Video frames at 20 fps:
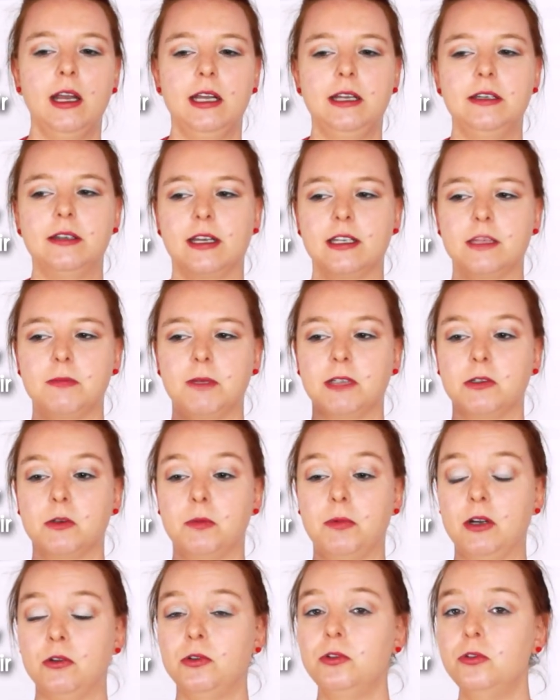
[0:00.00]
ils ne respectent
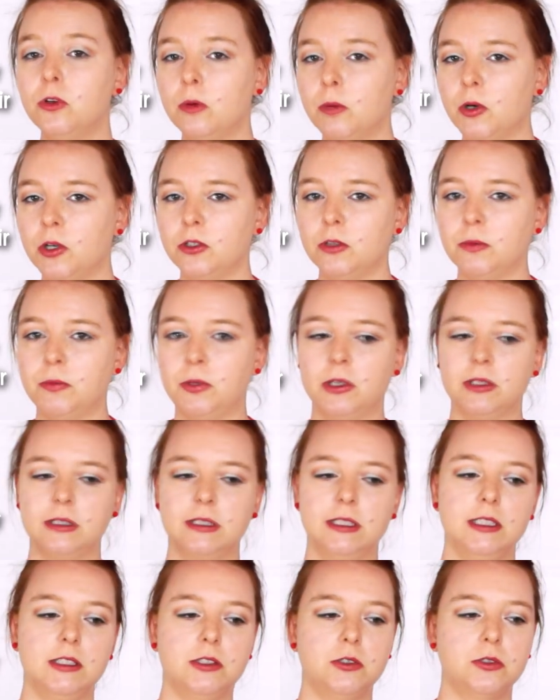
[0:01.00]
pas le nombre de
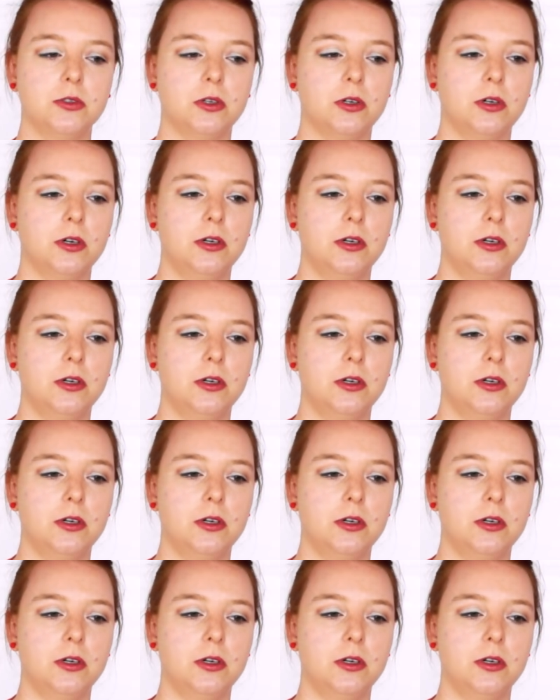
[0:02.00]
portées sur,